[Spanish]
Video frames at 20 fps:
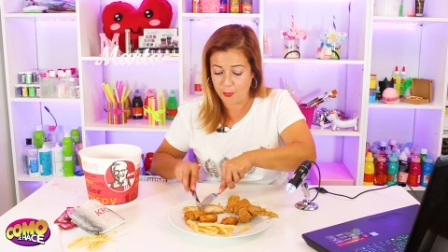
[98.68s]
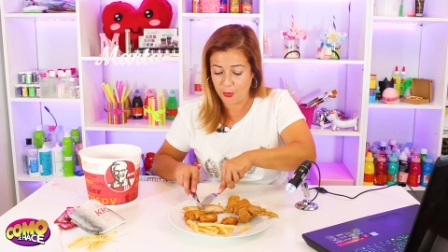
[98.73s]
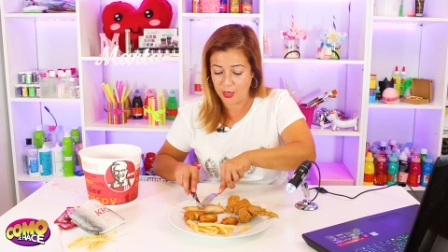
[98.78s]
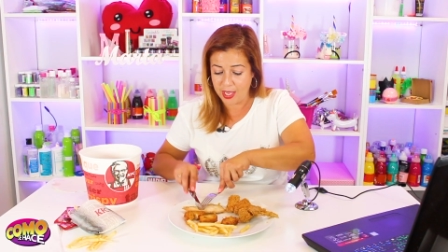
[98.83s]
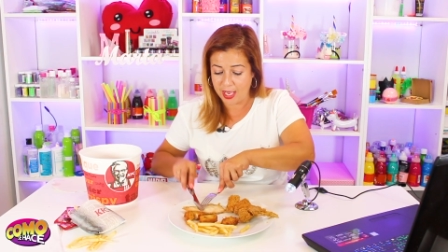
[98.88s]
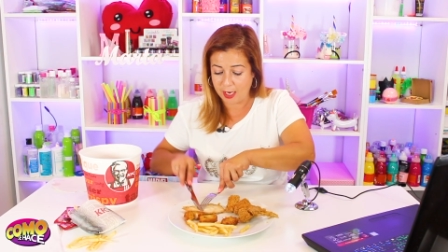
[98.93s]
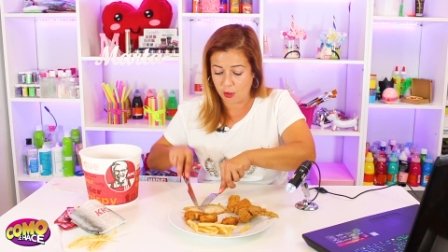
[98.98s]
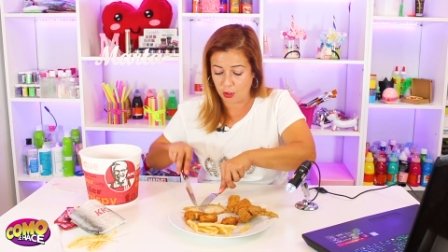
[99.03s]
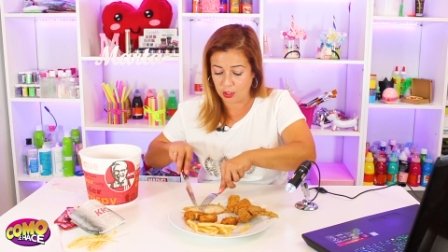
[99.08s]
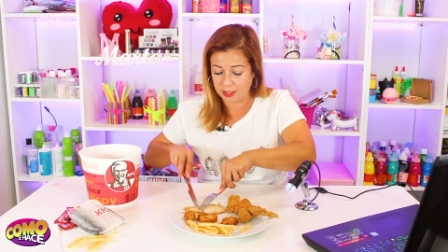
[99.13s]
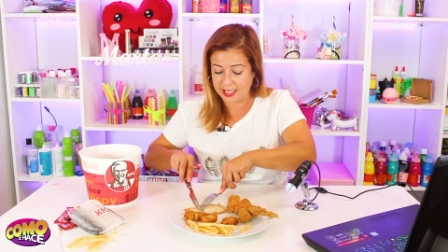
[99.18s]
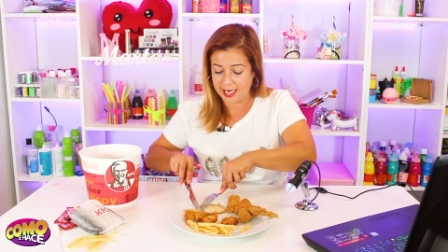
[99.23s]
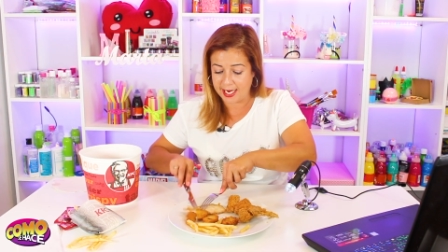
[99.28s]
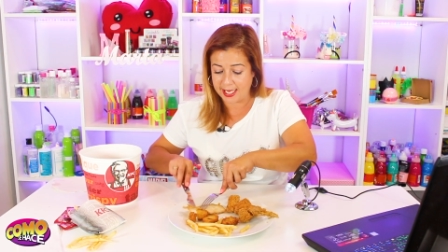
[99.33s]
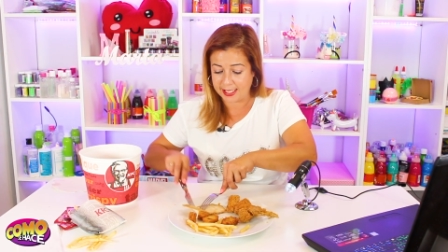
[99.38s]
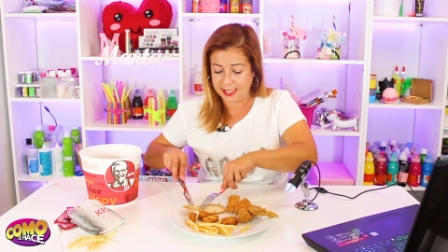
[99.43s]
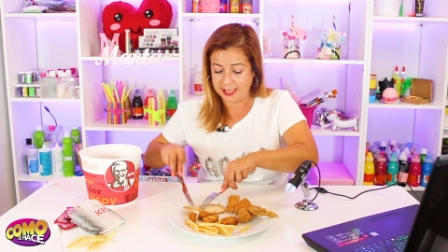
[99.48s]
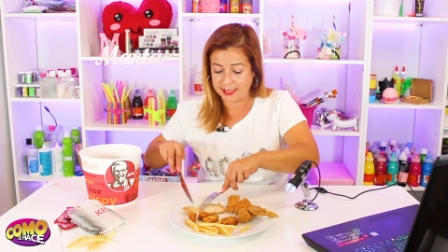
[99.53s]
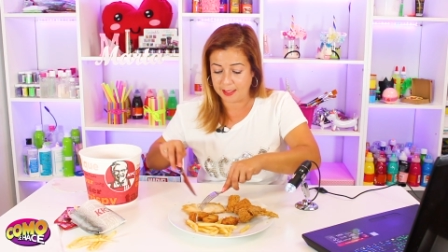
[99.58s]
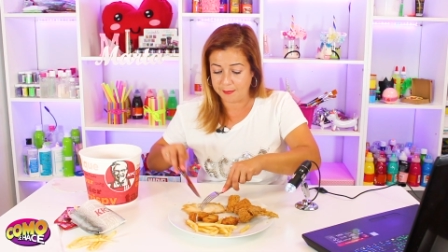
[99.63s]
voy a cortar
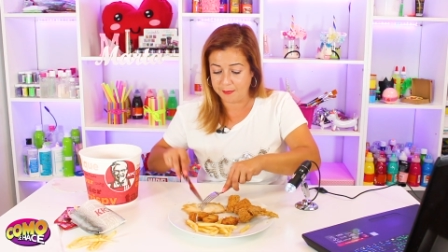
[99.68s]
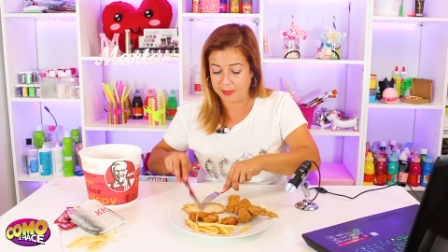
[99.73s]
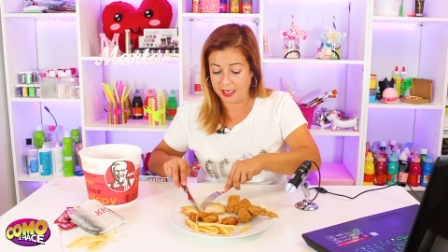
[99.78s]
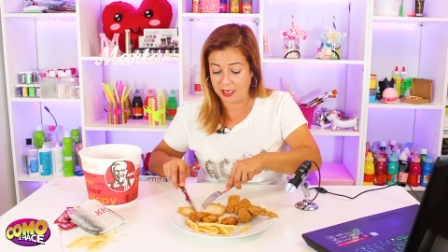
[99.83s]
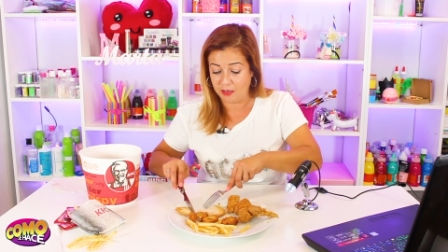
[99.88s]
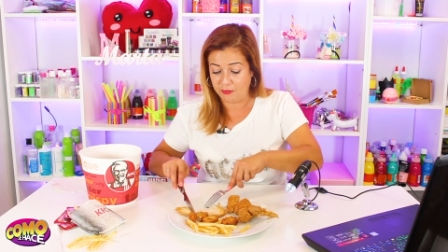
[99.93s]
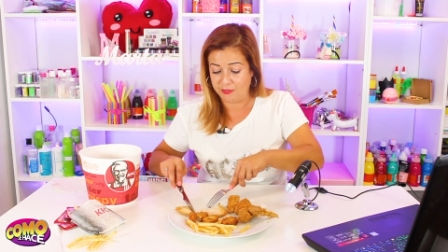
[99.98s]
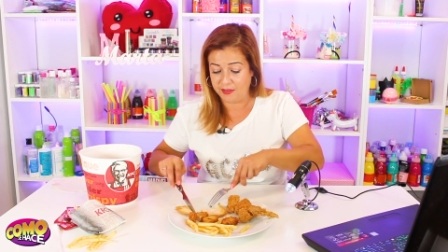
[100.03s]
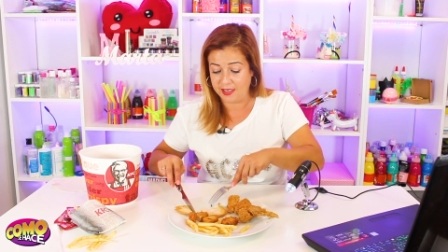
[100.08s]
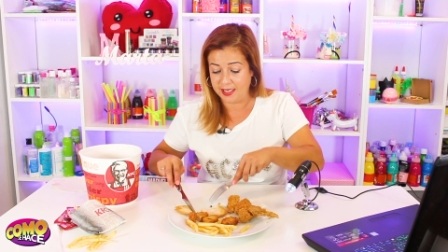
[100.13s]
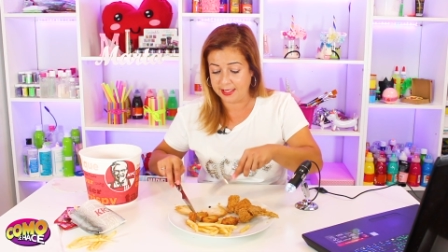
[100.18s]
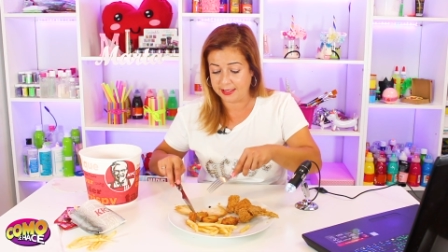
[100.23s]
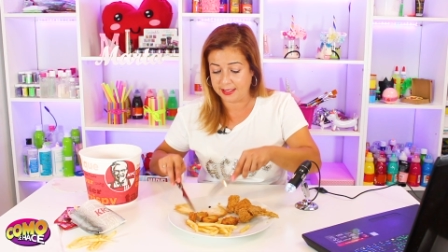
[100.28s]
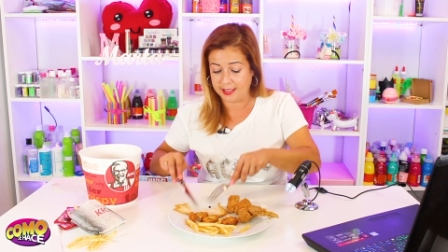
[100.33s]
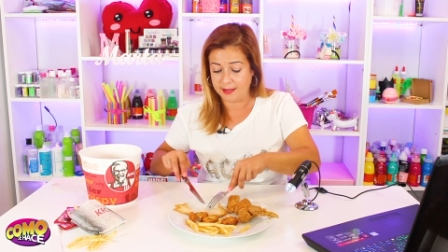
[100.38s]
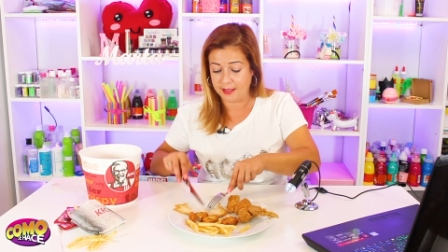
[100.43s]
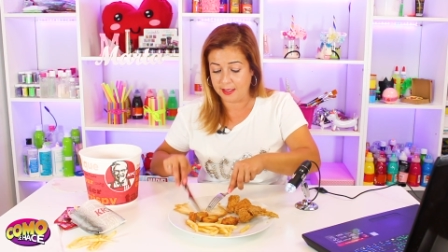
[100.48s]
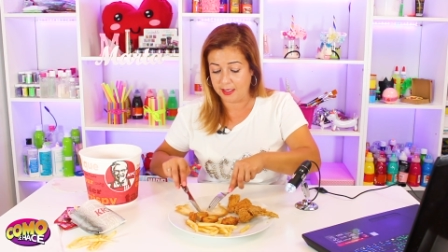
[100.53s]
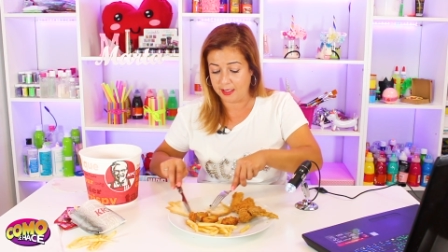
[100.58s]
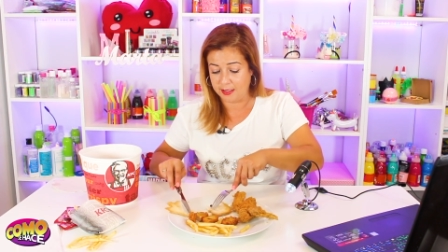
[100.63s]
aquí también el
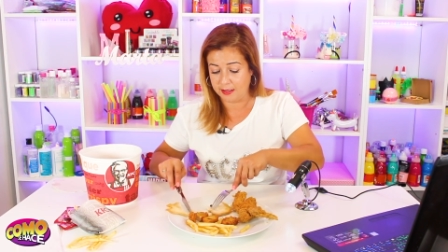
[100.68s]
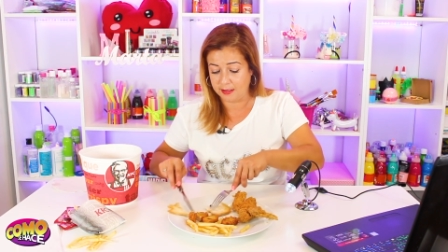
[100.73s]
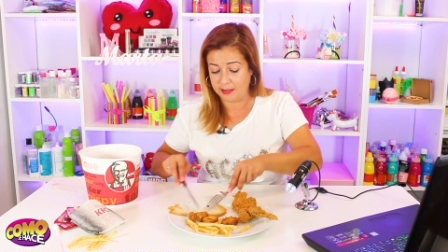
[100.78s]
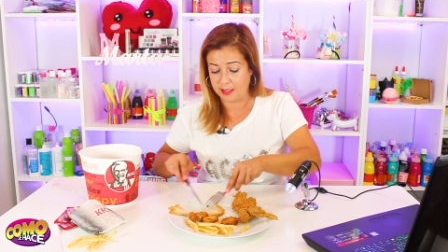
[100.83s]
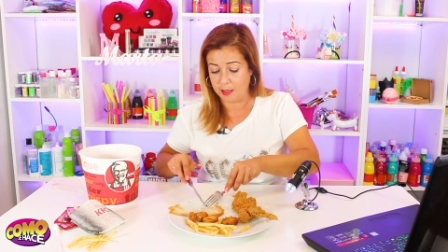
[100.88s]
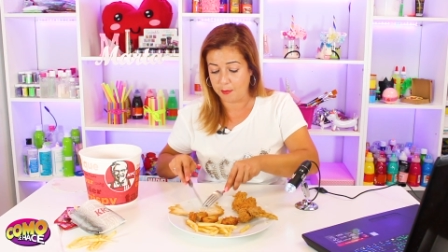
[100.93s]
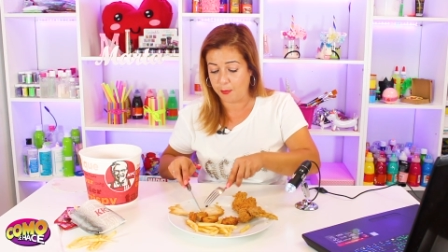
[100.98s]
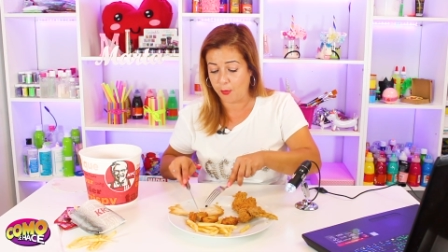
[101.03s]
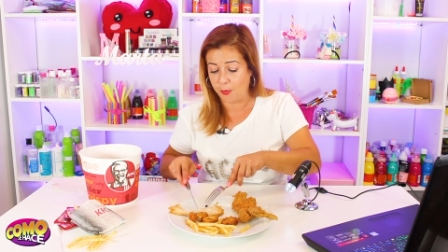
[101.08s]
filete de,